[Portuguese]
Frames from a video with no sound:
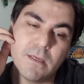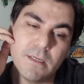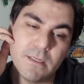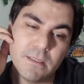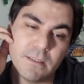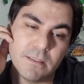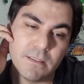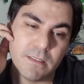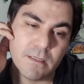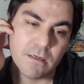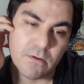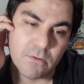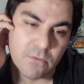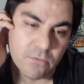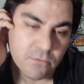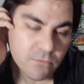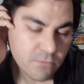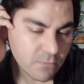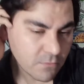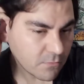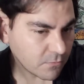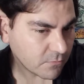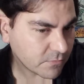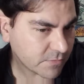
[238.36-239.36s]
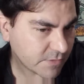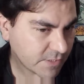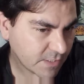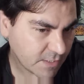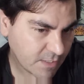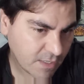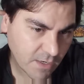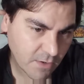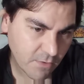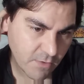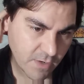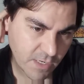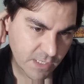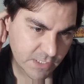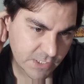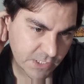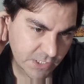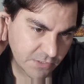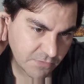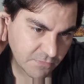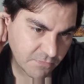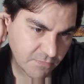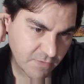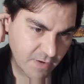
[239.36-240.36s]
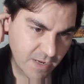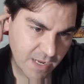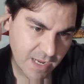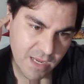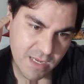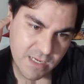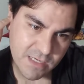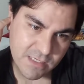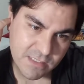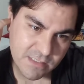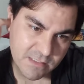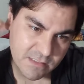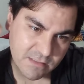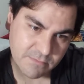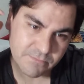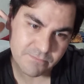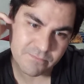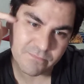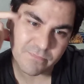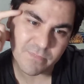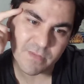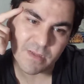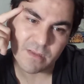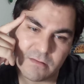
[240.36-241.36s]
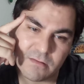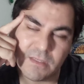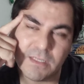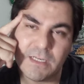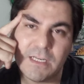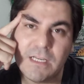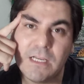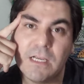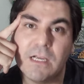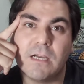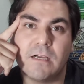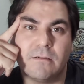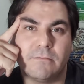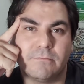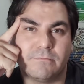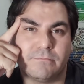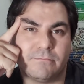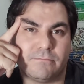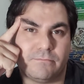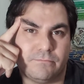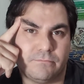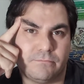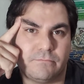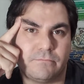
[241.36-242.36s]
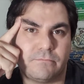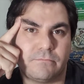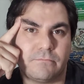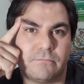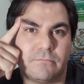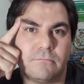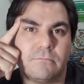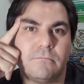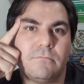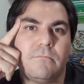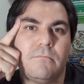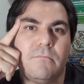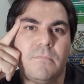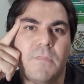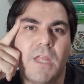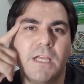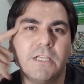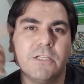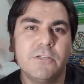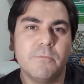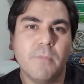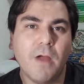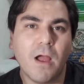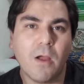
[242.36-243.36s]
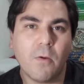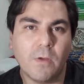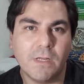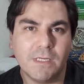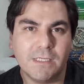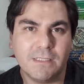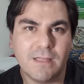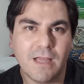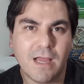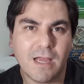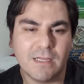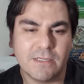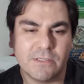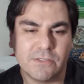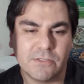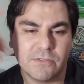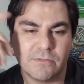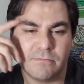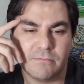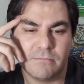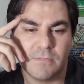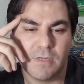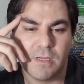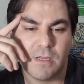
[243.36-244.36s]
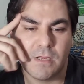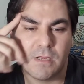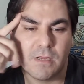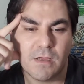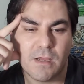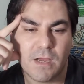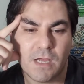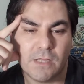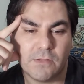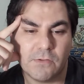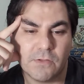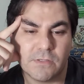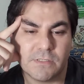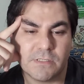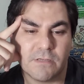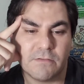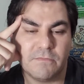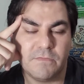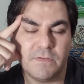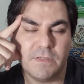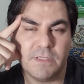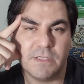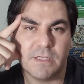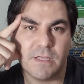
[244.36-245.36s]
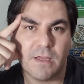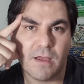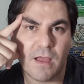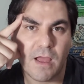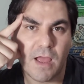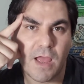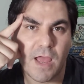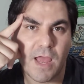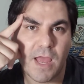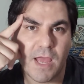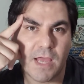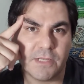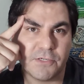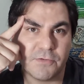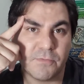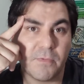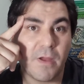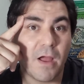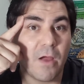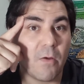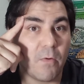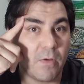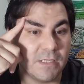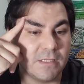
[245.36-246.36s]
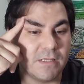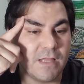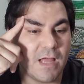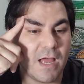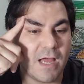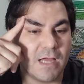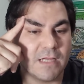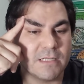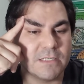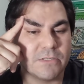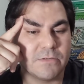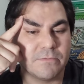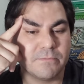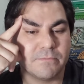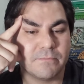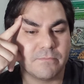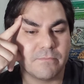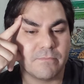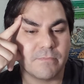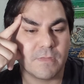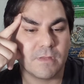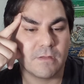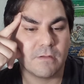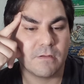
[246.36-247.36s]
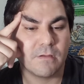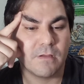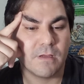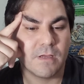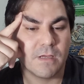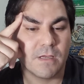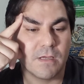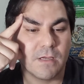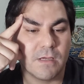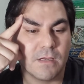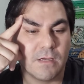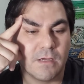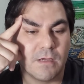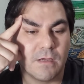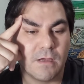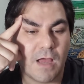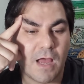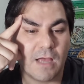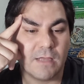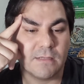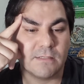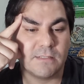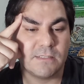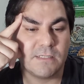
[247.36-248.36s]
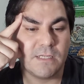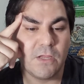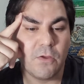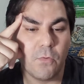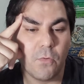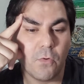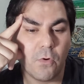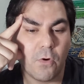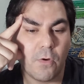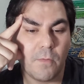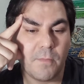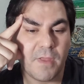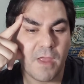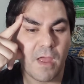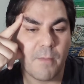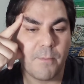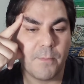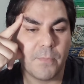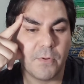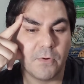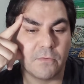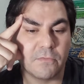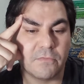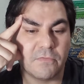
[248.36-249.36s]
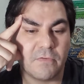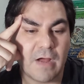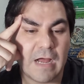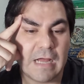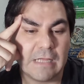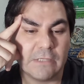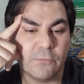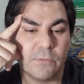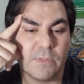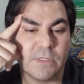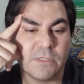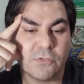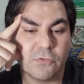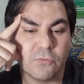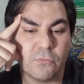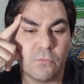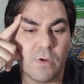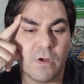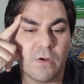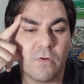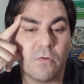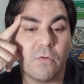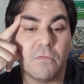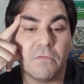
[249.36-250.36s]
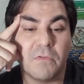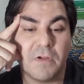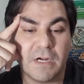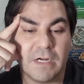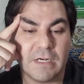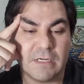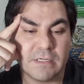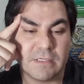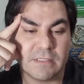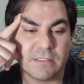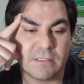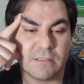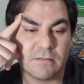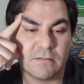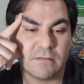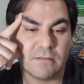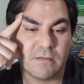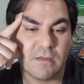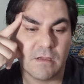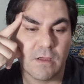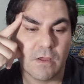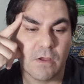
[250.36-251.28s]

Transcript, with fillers: Então, será que o que a gente faz trinca? É de má qualidade? A nossa vida é de má qualidade? Assim o homem é provado em sua conversa.